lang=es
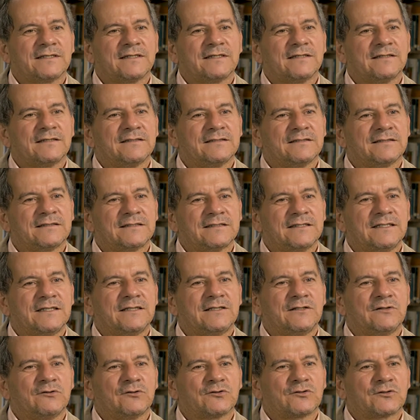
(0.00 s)
eh,
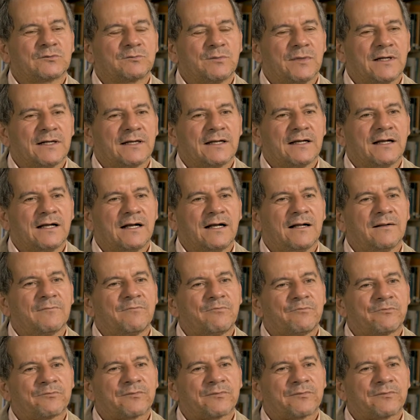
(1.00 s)
sitios para...